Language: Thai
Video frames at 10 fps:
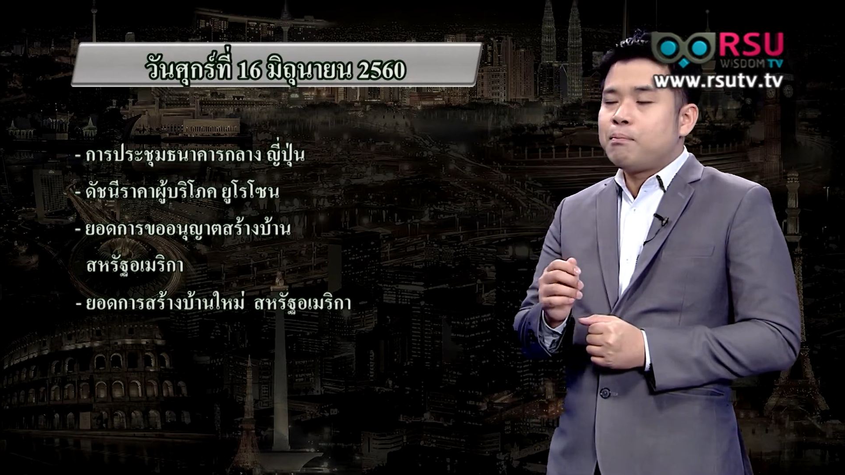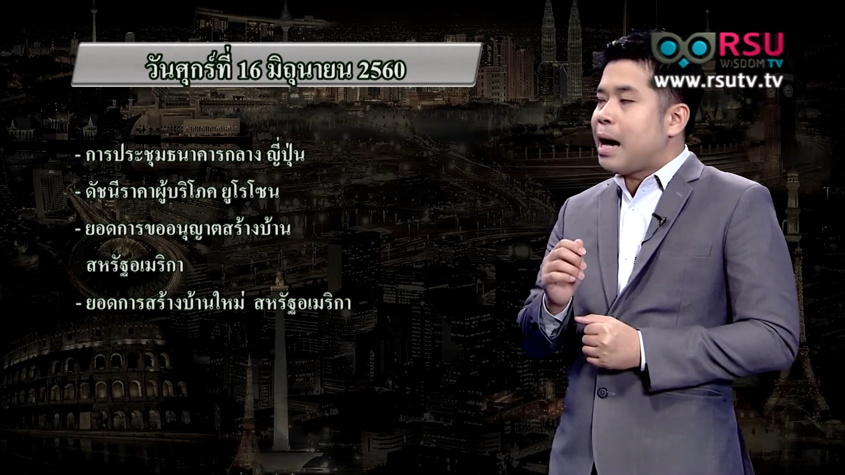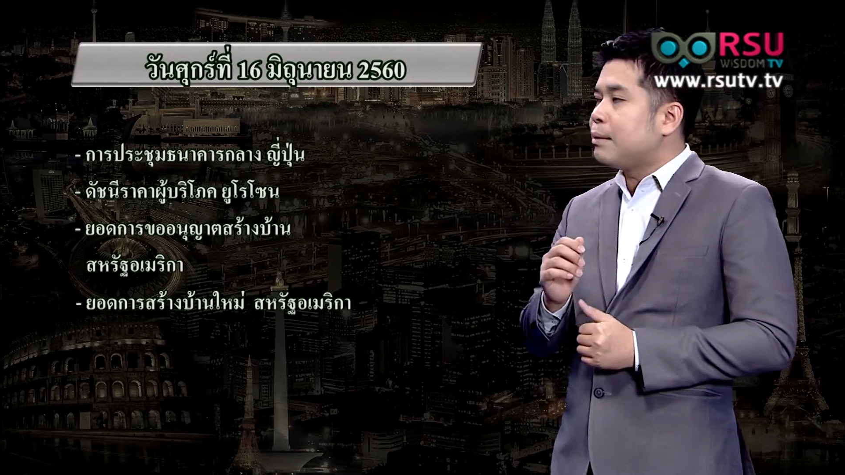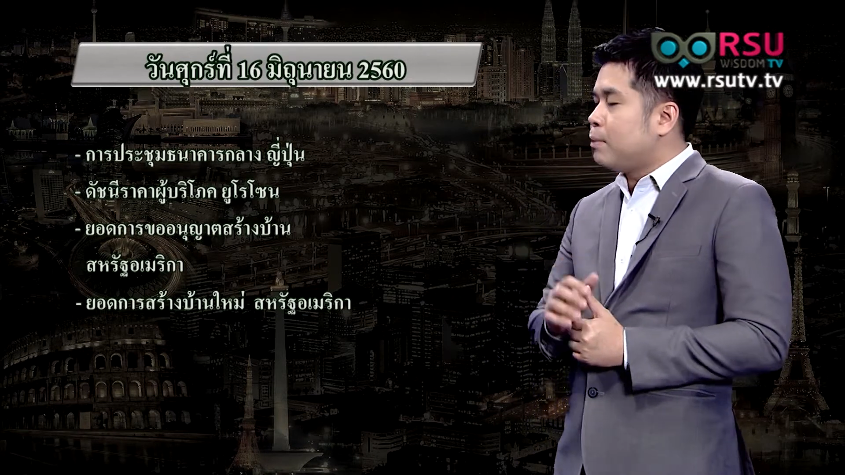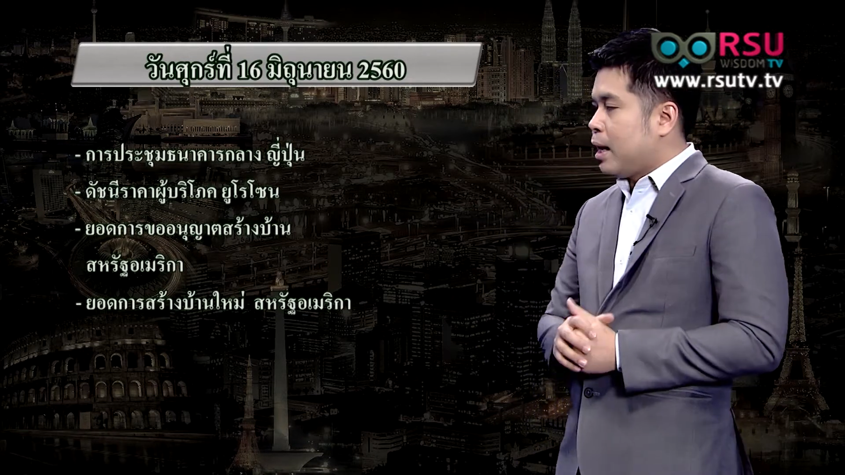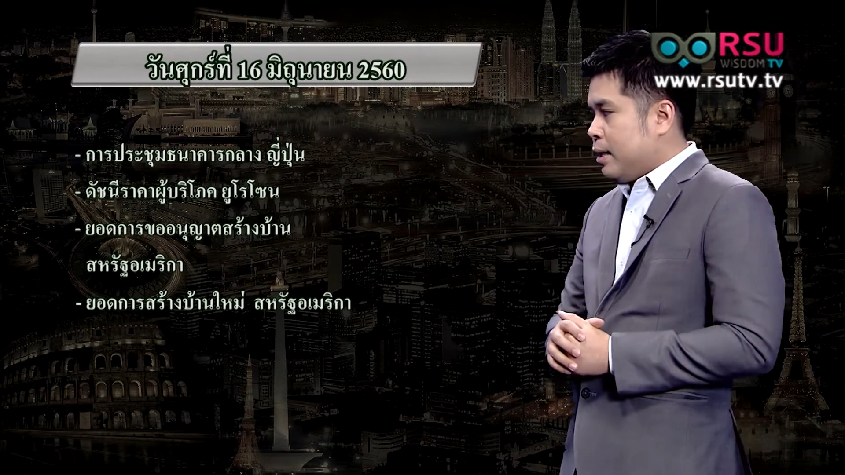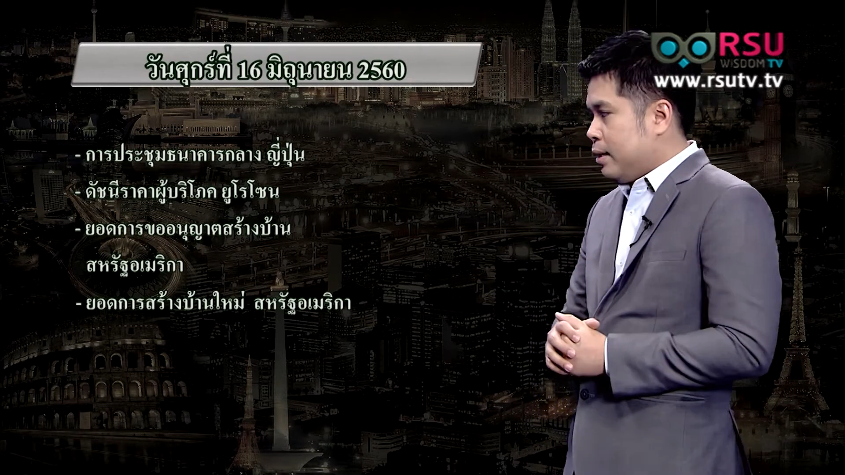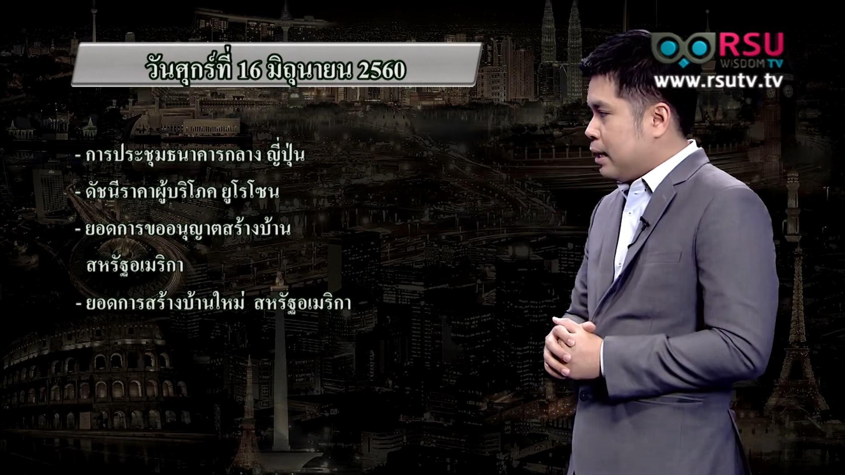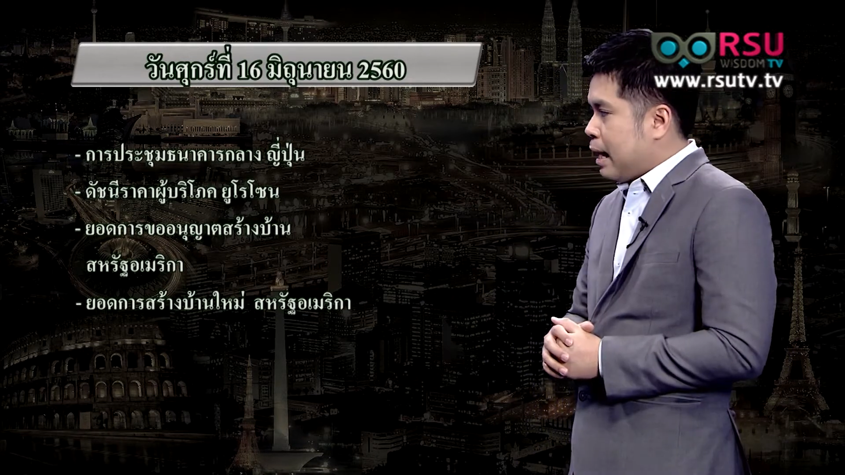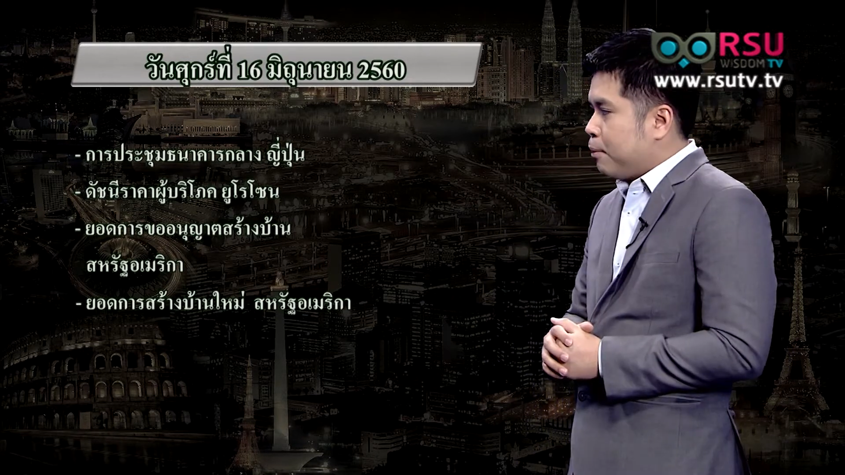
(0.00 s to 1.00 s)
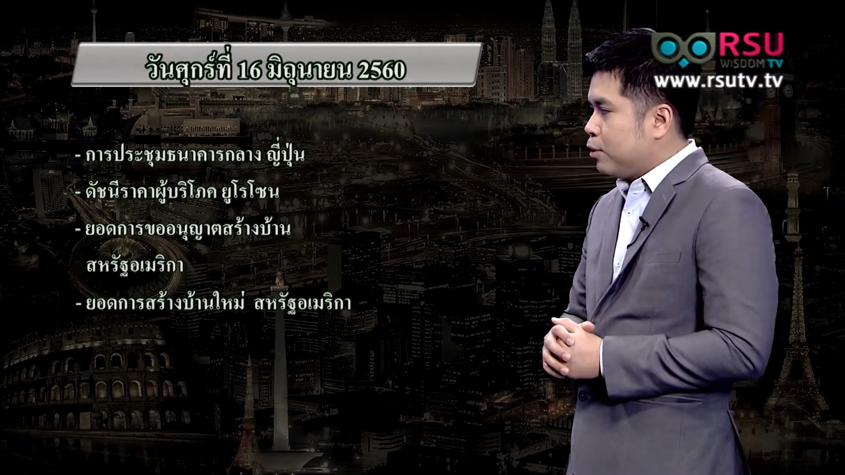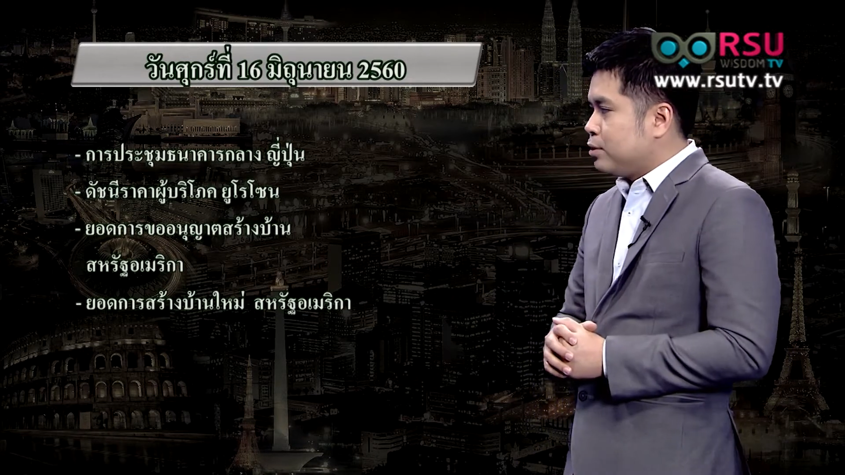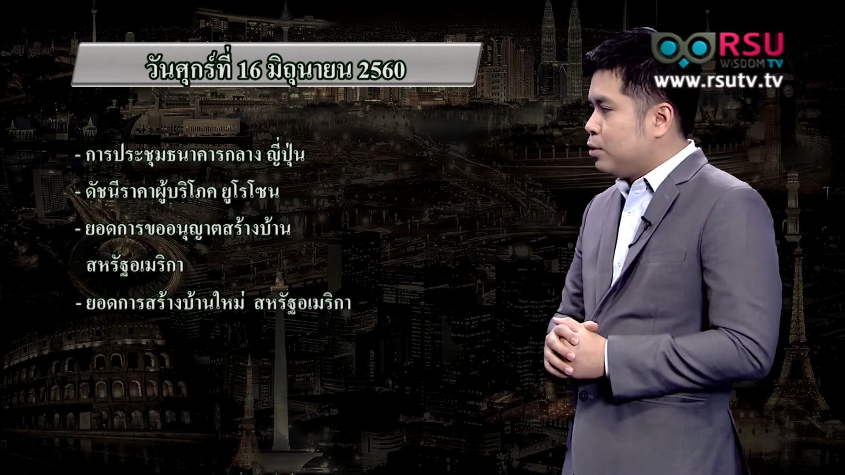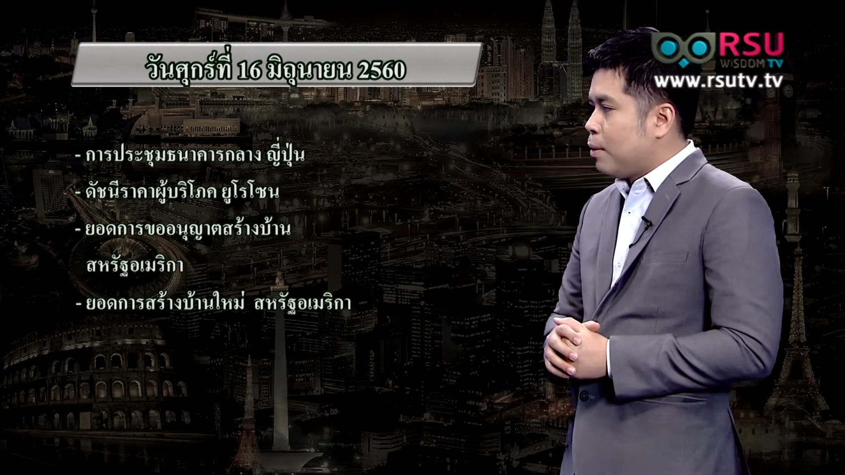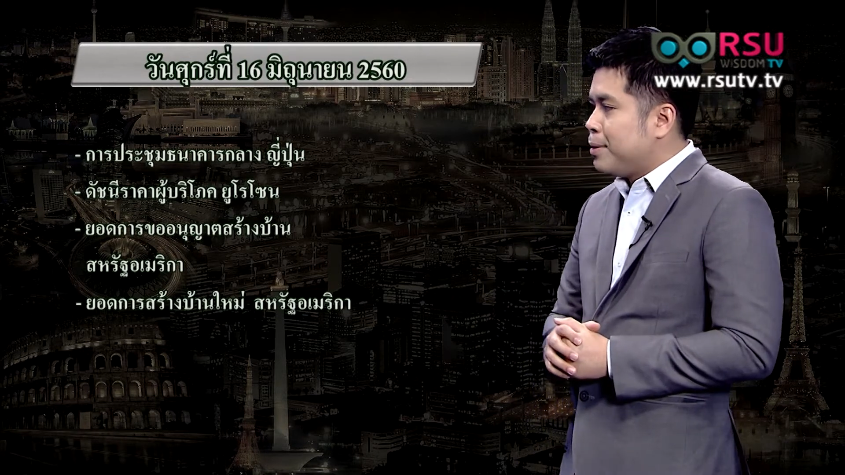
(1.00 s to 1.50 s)
บ้านใหม่นะครับก็
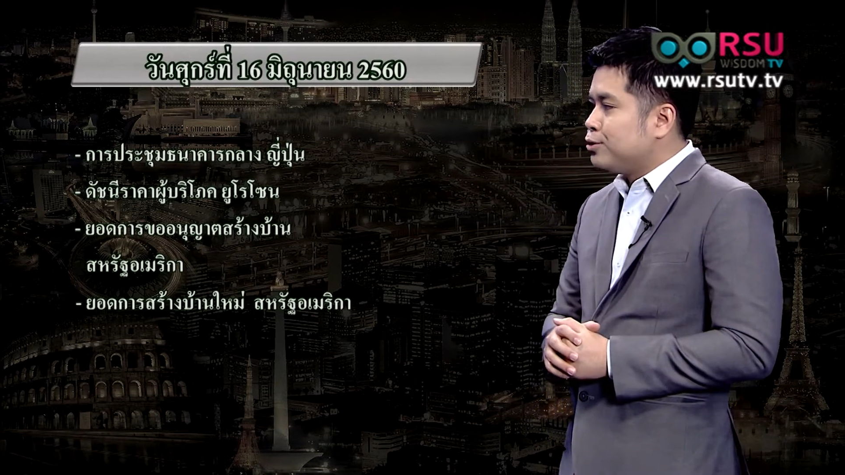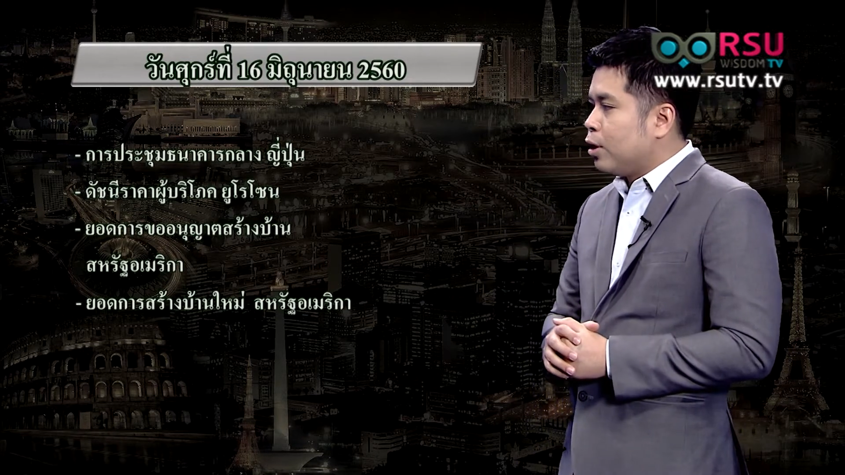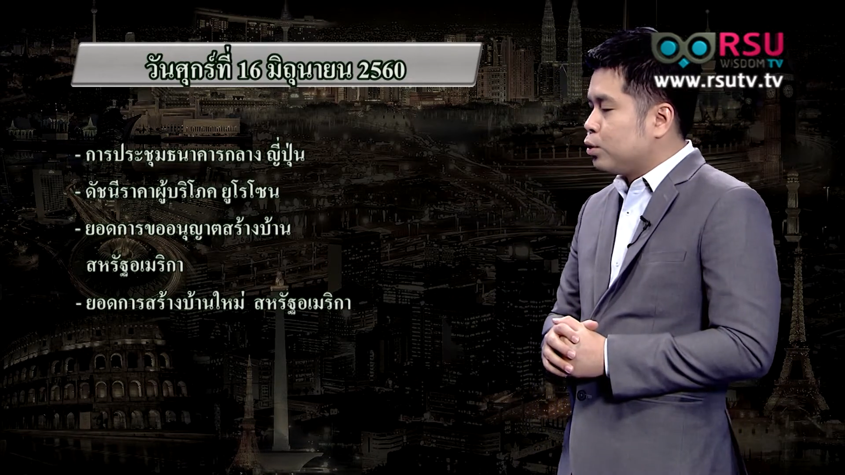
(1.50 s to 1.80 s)
ถือว่าเป็น